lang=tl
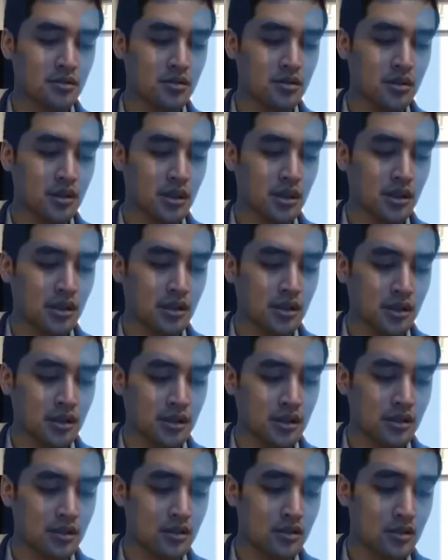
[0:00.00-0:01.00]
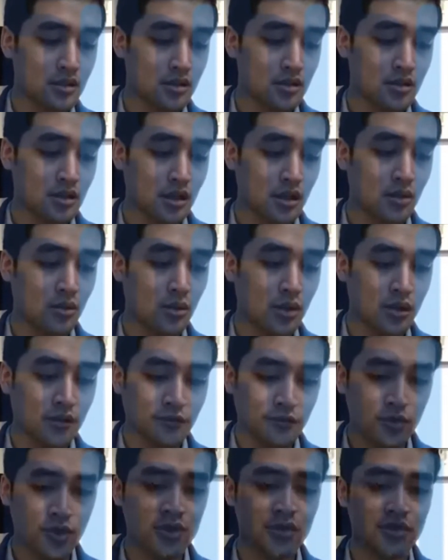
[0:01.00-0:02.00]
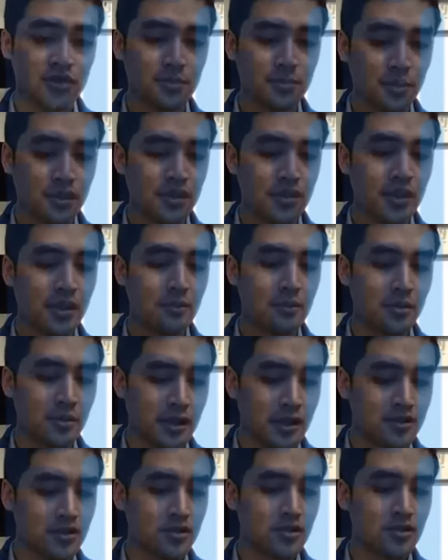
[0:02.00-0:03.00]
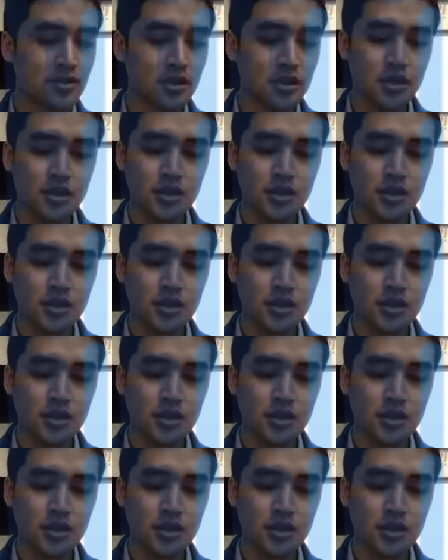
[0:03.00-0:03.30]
uh, ang workforce na pwedeng pumasok.